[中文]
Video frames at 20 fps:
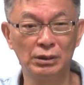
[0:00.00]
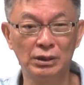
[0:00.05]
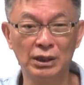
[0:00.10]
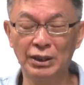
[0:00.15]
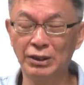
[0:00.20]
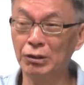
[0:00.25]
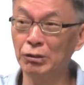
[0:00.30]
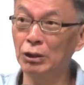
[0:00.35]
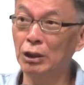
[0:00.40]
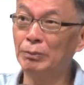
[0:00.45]

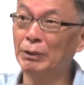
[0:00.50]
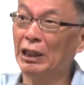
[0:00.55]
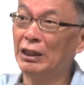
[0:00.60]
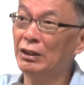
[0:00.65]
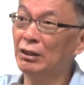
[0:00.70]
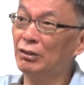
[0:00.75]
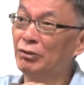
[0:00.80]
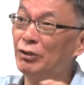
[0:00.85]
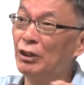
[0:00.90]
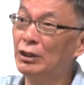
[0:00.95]
亚里士把
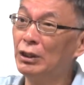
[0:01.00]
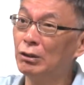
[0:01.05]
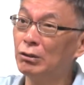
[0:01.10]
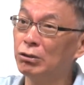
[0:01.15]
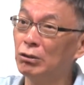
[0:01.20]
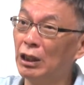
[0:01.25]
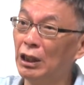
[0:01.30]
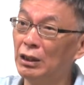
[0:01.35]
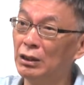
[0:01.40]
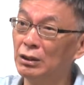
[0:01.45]
这个分类
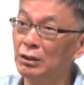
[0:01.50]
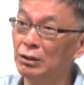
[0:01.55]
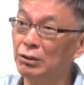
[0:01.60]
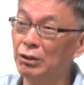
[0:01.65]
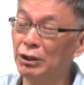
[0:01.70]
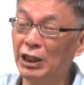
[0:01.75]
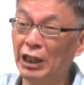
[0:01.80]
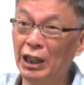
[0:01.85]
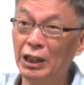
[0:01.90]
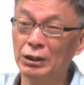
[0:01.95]
出来，
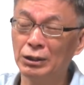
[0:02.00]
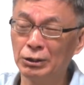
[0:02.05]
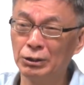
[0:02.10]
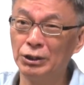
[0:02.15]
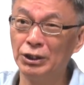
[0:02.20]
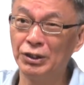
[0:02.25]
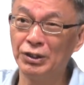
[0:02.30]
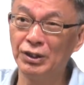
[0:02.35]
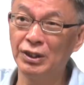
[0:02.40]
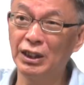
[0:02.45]
所以
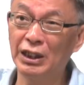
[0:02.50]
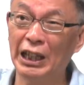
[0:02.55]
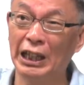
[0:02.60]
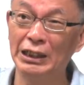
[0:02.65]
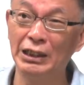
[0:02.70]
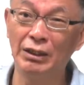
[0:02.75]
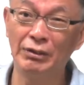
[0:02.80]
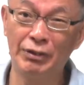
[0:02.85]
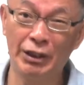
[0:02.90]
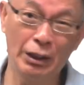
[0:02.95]
categories 这个
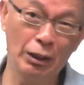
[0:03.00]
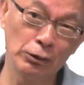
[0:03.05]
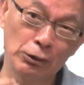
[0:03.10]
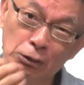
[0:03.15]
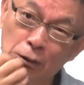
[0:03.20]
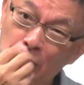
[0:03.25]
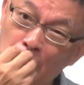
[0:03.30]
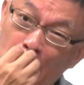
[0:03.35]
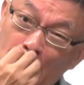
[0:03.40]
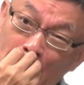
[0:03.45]
概念非常
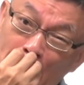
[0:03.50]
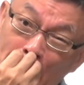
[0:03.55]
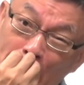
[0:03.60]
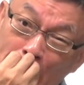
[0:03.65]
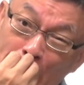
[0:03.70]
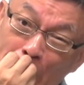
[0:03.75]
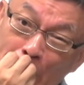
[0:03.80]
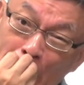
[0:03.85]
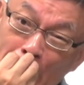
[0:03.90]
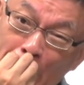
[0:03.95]
重要
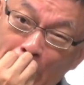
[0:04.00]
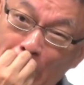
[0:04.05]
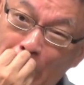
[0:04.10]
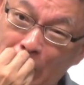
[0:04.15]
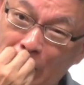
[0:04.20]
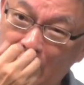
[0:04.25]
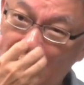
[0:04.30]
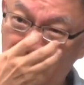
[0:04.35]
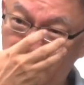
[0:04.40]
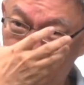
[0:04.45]

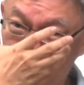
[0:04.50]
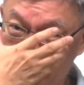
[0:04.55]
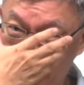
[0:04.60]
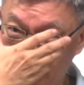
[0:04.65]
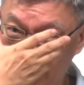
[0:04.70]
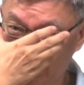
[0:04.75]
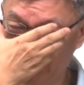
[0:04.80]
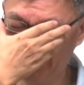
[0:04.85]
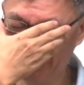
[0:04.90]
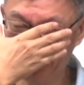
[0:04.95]
啊，
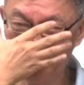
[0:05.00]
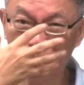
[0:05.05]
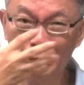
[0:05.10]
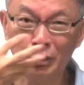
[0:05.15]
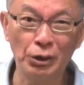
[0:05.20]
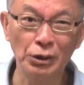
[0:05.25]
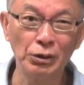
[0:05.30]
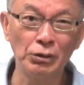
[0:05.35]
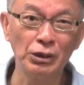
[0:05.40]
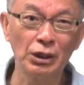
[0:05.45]
是
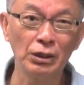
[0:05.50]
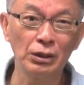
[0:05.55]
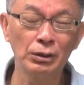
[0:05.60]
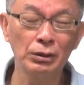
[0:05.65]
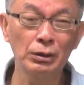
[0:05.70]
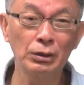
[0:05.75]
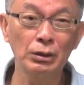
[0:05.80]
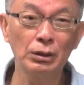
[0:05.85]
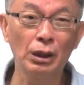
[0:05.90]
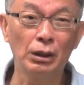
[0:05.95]
活用的
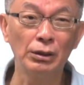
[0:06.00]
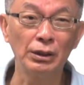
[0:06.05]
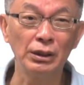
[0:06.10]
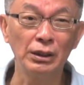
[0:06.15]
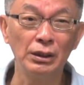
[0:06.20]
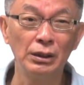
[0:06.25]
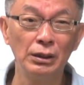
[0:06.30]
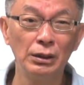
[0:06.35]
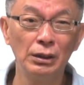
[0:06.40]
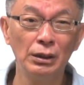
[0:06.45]
道理，
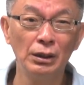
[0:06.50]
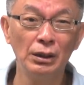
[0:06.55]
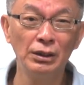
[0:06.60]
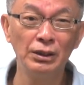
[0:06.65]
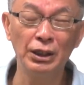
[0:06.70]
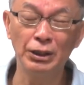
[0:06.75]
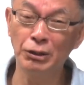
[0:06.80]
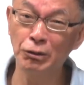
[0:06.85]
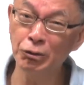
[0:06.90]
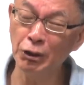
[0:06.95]

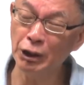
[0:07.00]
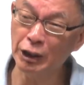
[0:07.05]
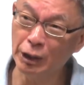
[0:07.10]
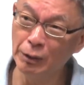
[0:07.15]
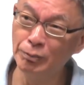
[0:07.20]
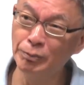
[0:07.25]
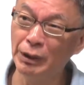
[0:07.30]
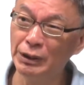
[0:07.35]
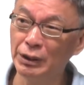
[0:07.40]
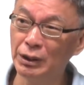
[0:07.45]
也是最
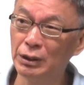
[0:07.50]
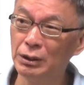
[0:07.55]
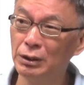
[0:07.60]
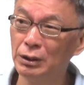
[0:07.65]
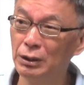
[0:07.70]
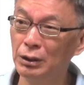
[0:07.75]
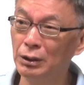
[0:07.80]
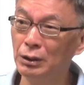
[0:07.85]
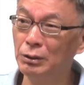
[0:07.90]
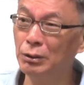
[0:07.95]
根本的，
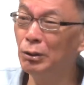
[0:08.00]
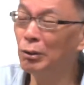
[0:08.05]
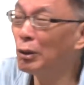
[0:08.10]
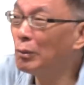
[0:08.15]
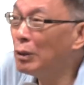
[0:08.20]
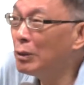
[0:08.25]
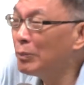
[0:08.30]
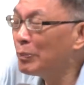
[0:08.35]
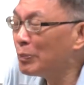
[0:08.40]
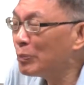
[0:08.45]
因为我
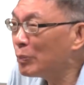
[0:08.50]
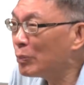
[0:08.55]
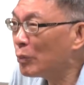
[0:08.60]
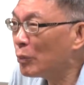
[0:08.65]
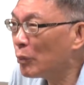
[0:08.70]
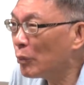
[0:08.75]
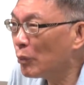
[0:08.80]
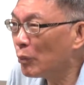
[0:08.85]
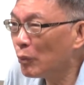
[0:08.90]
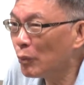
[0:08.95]
们
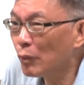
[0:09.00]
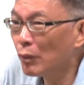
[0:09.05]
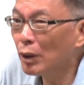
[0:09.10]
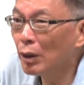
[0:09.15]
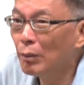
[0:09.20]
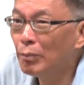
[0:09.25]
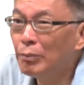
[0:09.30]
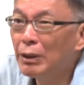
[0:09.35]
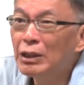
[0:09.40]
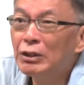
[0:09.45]

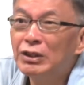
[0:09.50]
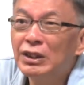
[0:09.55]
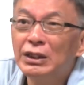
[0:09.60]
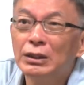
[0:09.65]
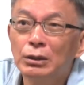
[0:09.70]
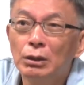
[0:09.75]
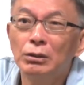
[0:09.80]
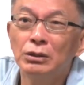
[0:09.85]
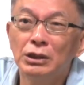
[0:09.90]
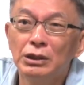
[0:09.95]
没有这
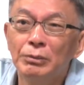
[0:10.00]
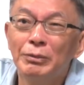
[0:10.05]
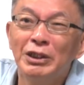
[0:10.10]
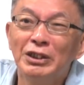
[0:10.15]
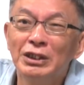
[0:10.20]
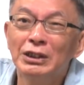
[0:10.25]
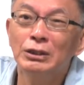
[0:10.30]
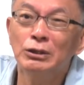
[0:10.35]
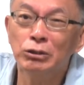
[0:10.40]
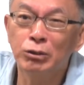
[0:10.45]
个东西，没
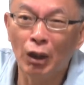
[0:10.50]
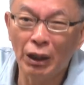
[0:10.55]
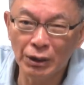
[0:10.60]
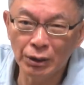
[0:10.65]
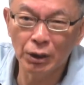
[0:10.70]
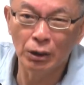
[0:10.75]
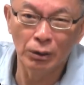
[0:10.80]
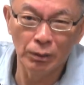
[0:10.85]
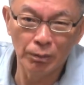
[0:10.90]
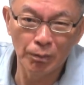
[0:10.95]
有这个
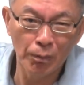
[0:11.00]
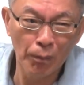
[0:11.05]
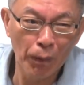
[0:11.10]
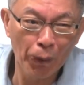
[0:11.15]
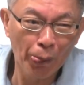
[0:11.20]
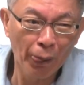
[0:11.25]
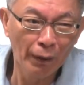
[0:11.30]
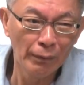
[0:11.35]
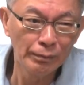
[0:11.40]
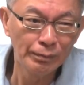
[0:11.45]
传统。
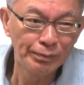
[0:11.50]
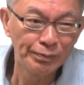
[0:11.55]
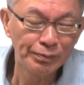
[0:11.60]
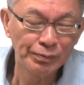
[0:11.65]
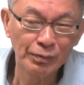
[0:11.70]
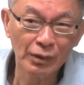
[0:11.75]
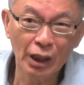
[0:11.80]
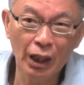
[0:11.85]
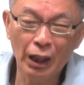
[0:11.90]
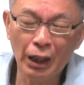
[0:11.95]

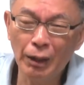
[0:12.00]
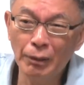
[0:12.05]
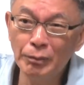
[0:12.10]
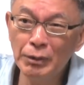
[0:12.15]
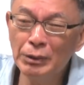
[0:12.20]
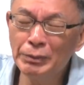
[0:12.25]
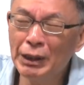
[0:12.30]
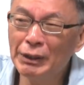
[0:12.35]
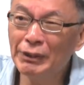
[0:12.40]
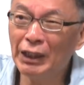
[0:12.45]
啊，
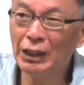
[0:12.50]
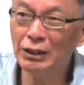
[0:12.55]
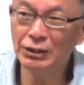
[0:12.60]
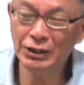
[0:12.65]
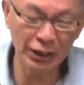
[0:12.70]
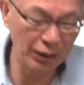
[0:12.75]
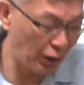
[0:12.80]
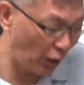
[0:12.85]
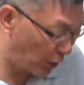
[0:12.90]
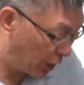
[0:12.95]
没有办法，
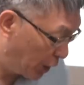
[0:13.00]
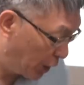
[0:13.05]
这个叫